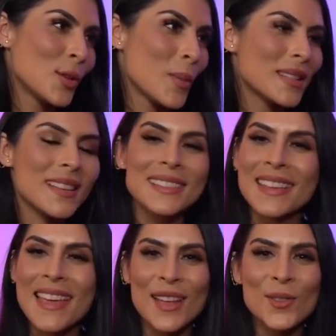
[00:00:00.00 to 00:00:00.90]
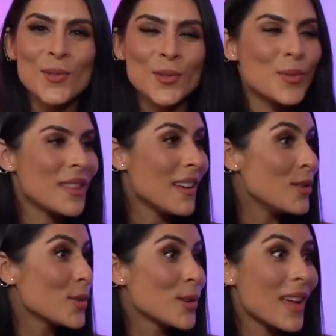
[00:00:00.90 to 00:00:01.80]
Tomás Castellanos, muy
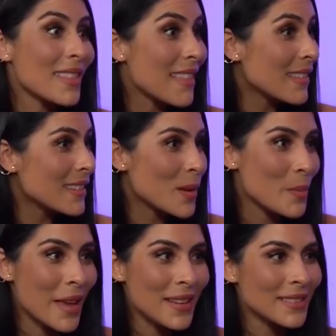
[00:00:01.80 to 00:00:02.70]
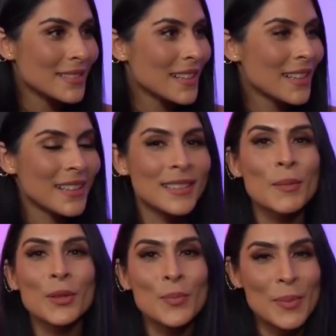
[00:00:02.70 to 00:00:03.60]
talentoso, cantante también, te
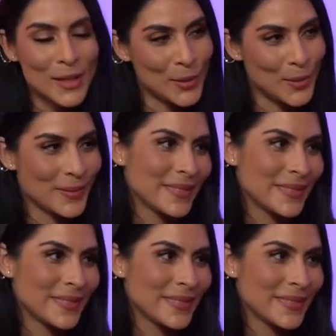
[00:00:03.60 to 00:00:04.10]
mm. mando un beso.